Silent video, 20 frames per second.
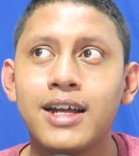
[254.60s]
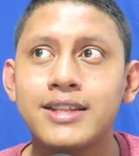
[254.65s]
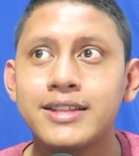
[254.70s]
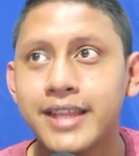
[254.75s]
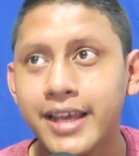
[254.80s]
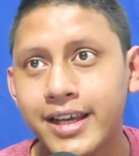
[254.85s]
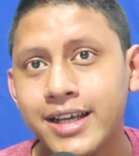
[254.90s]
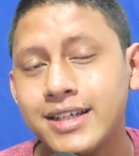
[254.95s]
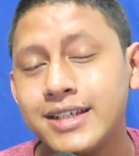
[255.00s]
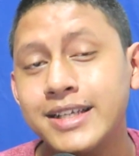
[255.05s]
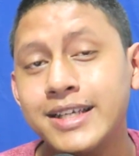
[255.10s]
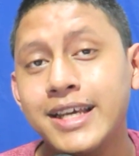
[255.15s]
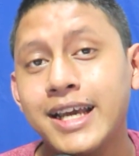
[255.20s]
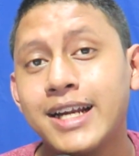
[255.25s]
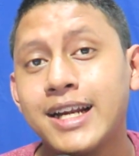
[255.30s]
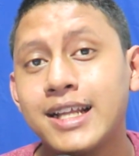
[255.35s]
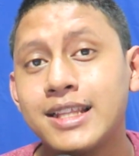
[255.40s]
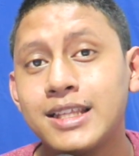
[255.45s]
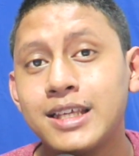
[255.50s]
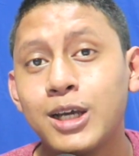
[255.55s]
tag ke
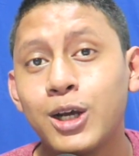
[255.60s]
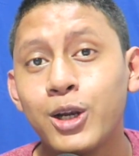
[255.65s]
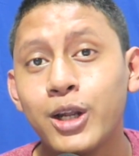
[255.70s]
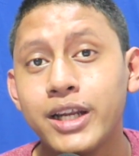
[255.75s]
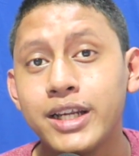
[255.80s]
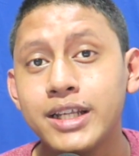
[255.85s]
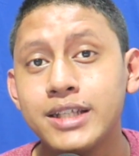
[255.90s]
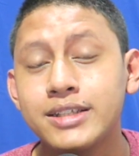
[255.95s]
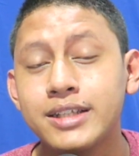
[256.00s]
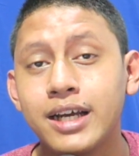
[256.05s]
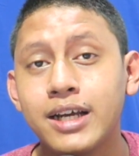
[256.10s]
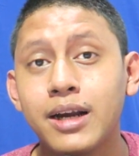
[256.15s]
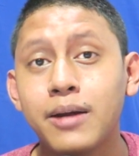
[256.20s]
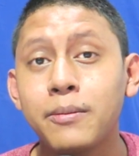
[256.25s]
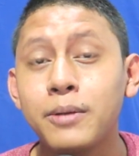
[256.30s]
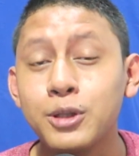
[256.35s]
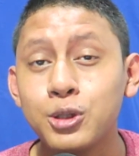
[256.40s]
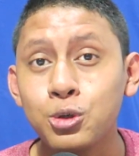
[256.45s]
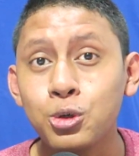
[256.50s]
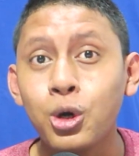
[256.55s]
Dikianati kalau yang di
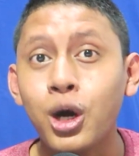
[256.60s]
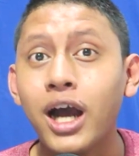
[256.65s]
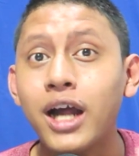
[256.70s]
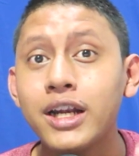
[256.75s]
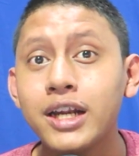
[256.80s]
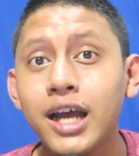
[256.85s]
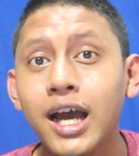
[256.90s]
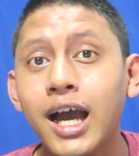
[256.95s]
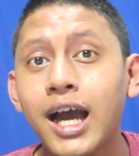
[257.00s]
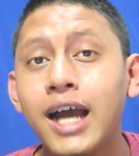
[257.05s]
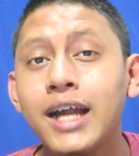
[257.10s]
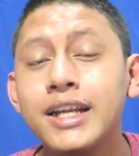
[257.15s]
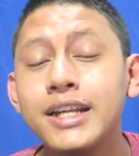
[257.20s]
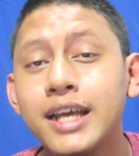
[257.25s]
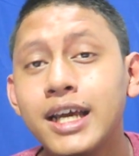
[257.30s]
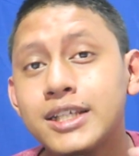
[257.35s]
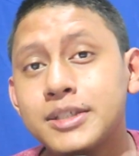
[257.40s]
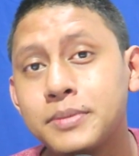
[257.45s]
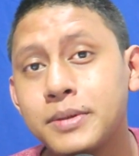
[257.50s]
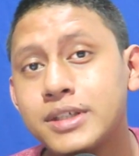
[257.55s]
Instagram itu ada
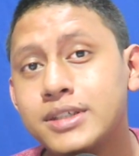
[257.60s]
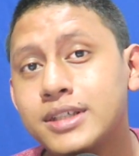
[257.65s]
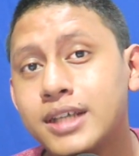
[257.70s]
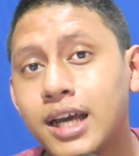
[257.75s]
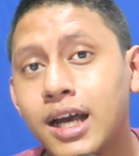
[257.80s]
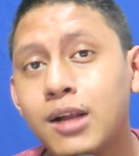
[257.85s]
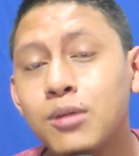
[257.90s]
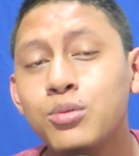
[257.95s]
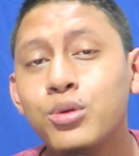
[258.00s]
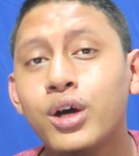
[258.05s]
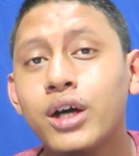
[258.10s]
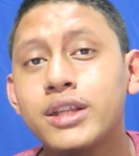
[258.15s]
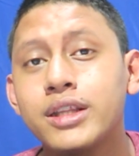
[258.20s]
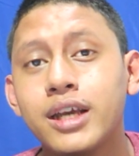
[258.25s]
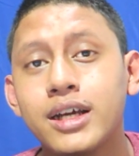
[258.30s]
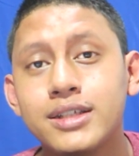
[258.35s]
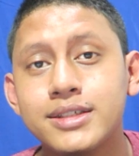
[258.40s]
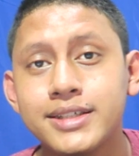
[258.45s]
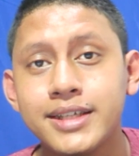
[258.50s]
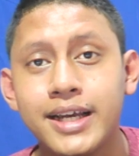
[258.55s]
hadiah spesial buat
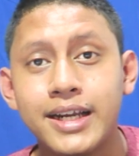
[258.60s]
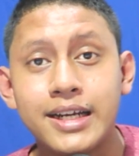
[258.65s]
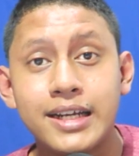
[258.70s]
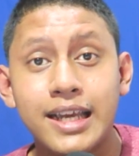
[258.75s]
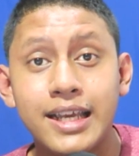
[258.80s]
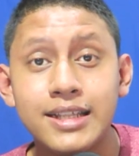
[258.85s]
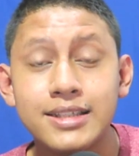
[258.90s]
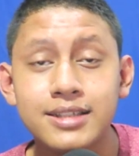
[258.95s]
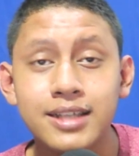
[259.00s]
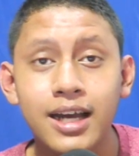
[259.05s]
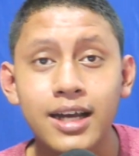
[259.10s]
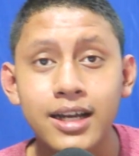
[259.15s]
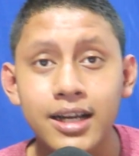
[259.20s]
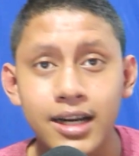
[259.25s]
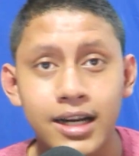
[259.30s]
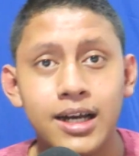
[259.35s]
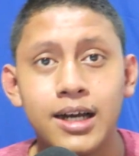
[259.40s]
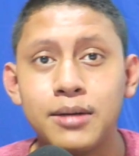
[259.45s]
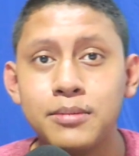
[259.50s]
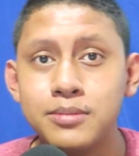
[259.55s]
yang share ke
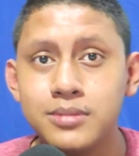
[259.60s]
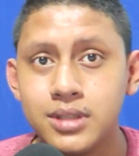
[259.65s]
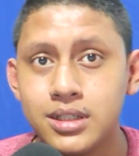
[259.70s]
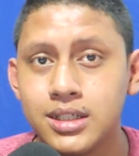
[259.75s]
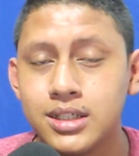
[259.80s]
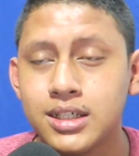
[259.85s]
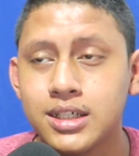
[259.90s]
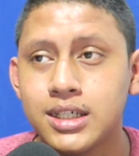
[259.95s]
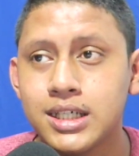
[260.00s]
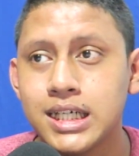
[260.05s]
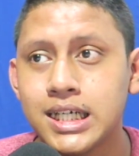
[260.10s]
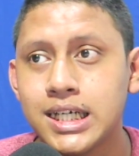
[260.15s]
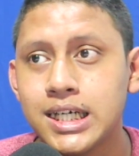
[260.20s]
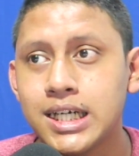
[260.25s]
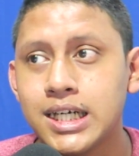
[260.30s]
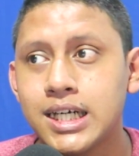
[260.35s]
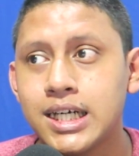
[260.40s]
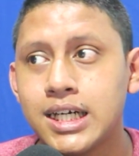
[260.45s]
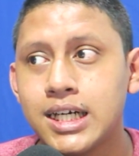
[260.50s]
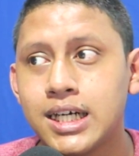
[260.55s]
Instagram
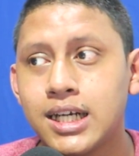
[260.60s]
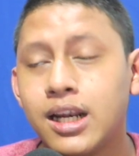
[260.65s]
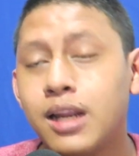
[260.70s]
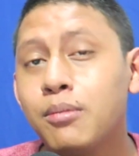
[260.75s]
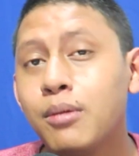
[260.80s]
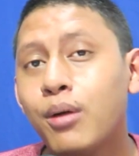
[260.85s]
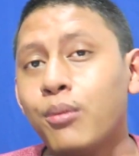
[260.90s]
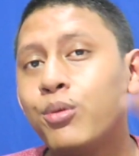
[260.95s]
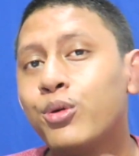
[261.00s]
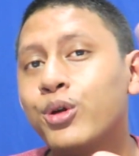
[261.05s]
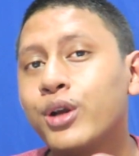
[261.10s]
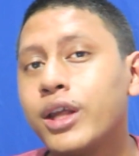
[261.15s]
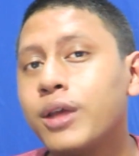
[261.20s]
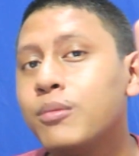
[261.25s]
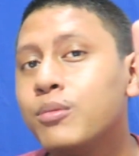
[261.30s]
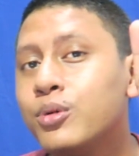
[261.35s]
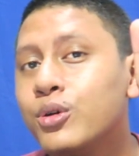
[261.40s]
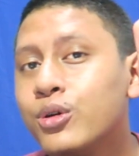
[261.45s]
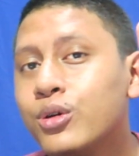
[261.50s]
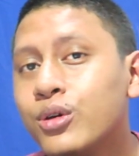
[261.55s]
eh, lima puluh
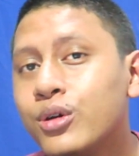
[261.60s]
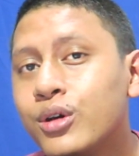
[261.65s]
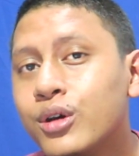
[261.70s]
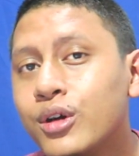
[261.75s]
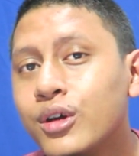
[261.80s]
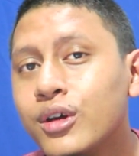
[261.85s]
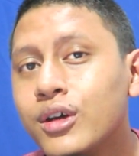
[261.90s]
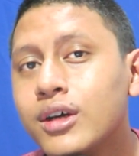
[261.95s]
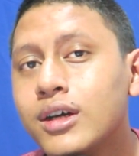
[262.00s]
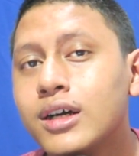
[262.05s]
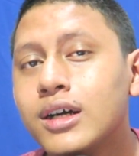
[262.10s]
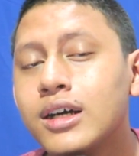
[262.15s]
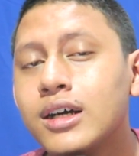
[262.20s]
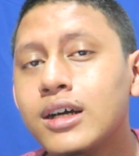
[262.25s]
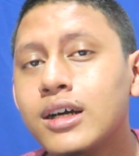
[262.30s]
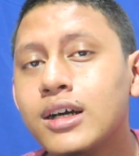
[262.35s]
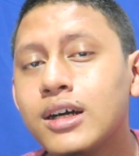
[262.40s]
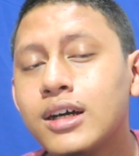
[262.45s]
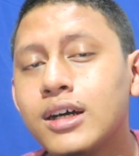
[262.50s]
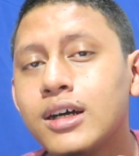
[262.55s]
ribu
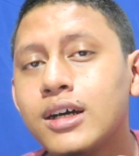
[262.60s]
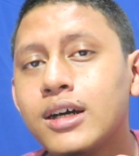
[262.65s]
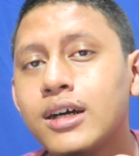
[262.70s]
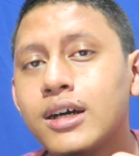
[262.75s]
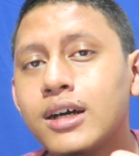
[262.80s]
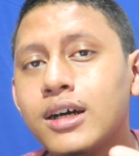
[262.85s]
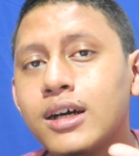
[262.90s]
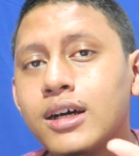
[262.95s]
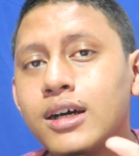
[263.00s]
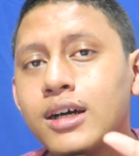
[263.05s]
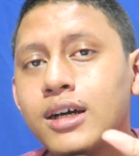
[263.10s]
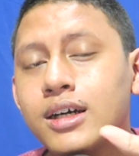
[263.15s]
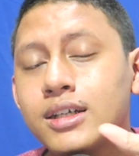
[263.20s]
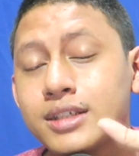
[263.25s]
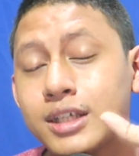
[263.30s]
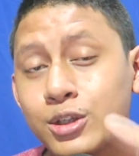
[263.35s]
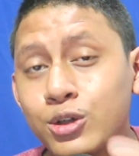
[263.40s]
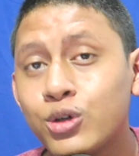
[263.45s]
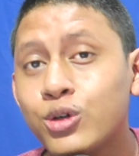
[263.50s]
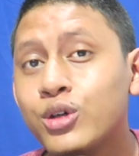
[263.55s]
uh,
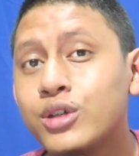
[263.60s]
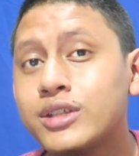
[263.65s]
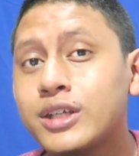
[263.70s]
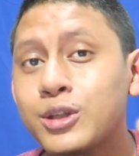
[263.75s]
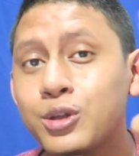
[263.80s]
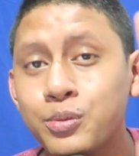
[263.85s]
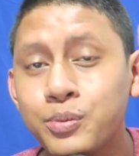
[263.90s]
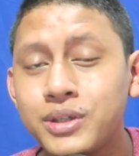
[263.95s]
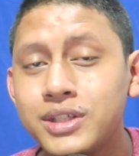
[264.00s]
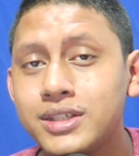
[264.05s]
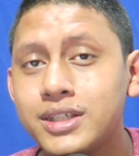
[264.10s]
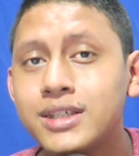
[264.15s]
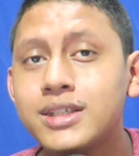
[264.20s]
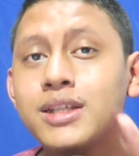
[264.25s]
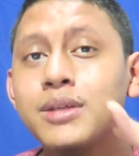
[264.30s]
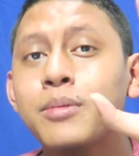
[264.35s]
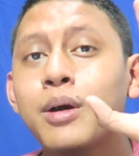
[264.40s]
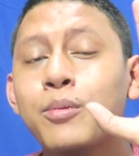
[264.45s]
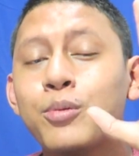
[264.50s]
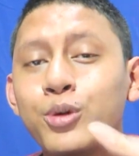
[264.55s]
satu satu pieces
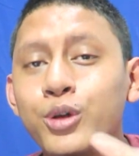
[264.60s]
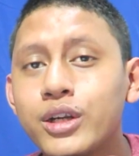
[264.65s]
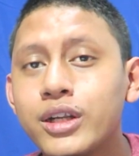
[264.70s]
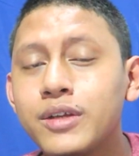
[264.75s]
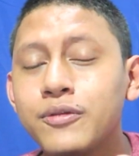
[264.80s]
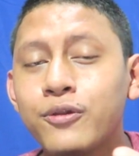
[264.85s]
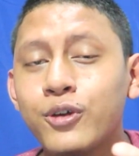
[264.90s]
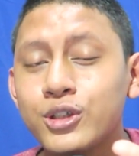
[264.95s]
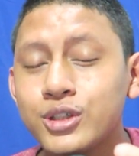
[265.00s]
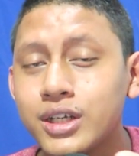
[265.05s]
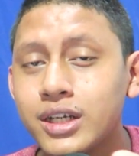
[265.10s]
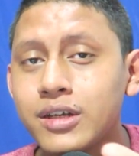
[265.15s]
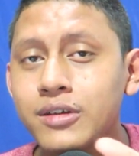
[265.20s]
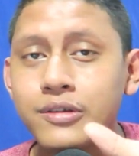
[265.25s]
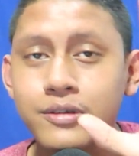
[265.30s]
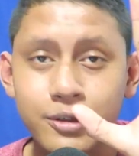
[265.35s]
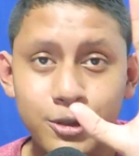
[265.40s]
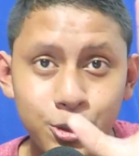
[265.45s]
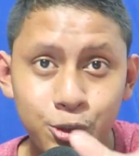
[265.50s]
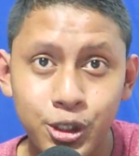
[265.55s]
50 voucher
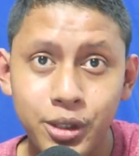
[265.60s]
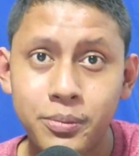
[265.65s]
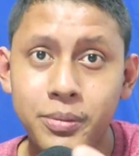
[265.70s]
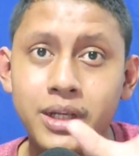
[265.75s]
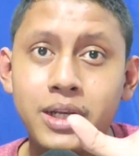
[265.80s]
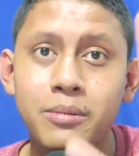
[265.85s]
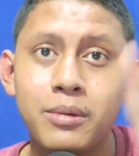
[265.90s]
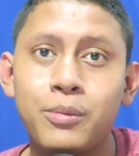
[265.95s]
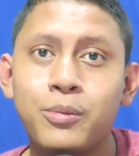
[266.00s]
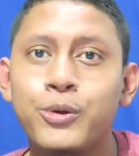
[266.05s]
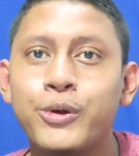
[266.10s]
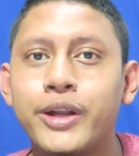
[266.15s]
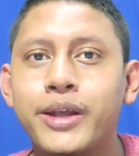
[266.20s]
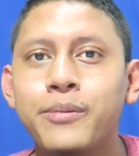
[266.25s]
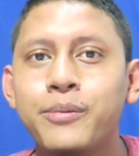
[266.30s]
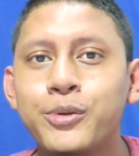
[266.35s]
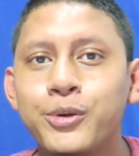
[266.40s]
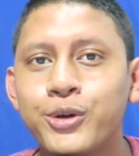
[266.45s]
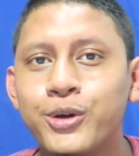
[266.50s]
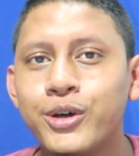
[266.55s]
Unipin 50
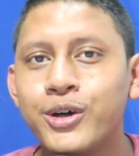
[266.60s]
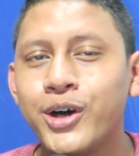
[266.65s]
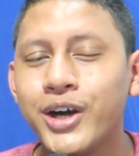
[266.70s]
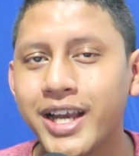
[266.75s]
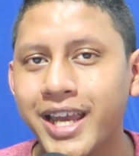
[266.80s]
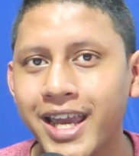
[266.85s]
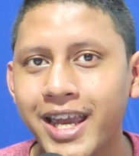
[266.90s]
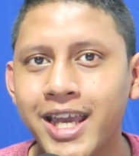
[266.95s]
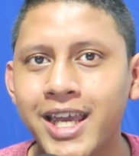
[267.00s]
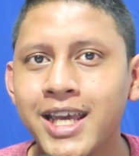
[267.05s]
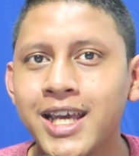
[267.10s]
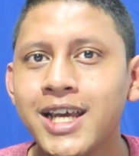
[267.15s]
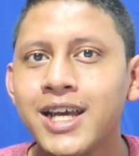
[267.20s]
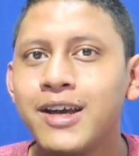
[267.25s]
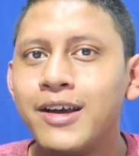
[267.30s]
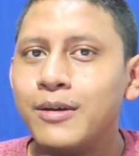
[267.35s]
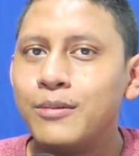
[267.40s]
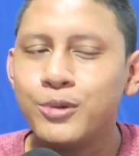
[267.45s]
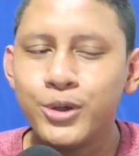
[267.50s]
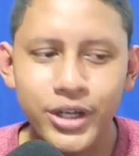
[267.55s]
ribu. Oke, okay.
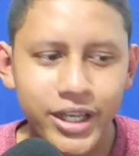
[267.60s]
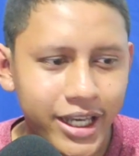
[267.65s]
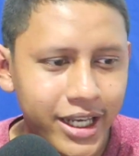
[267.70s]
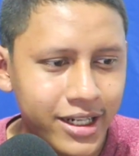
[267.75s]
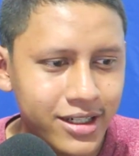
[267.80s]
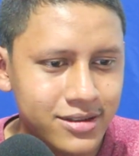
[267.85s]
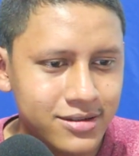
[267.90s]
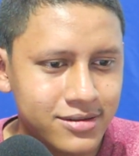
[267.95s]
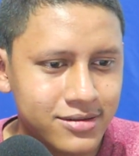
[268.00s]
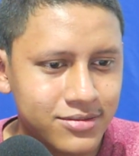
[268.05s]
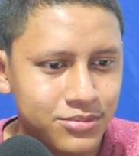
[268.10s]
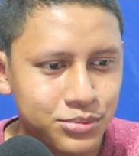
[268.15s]
mungkin